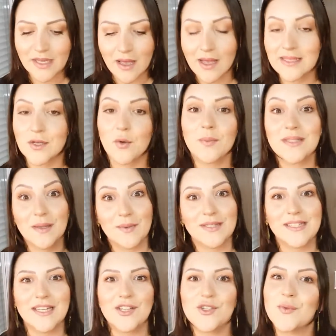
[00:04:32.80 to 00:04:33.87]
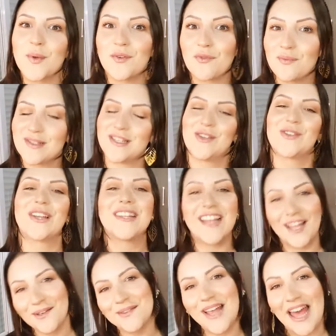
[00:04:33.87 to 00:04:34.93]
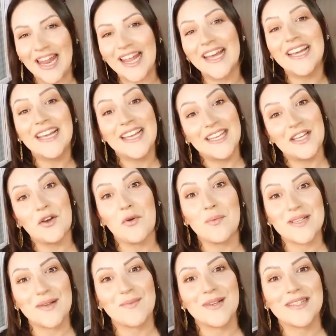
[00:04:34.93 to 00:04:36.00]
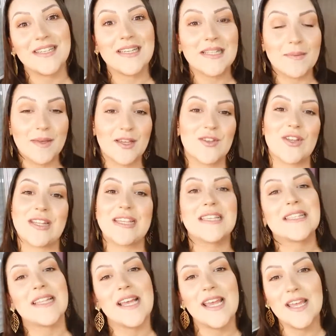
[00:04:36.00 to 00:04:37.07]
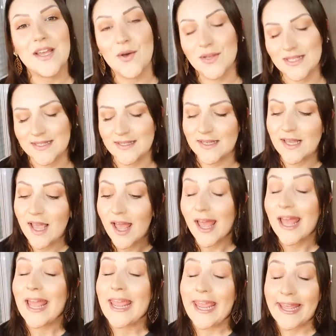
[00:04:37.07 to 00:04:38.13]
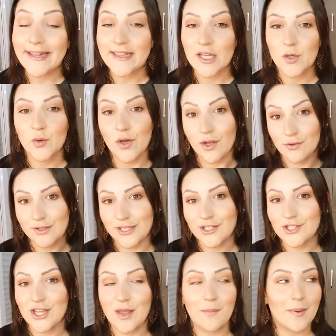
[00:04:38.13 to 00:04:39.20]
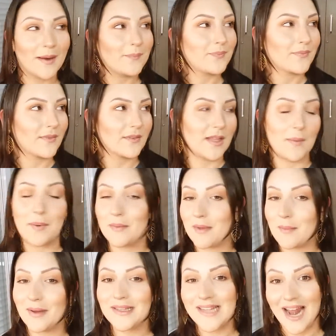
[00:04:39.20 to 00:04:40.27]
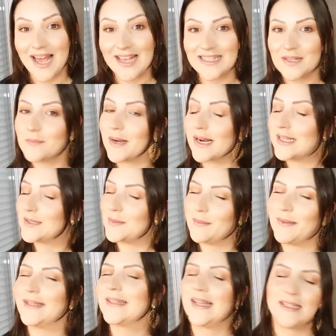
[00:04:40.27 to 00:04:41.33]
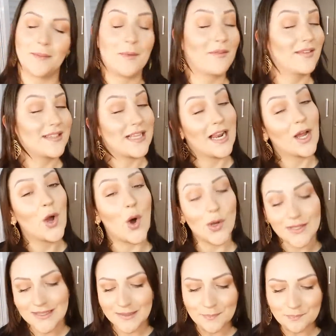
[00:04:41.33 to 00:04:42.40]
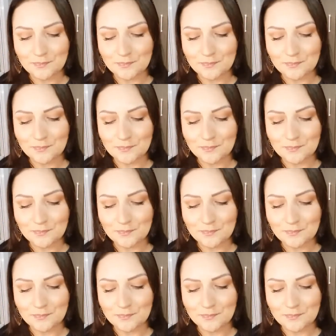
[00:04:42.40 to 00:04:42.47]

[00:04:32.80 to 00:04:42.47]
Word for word: Mas algumas amostrinhas de perfumes que eu já tenho dela e algumas amostrinhas também que eu já testei, coisa assim. Então eu deixei pra, dei pra minha madraça, pra ela experimentar também, ver se ela gosta.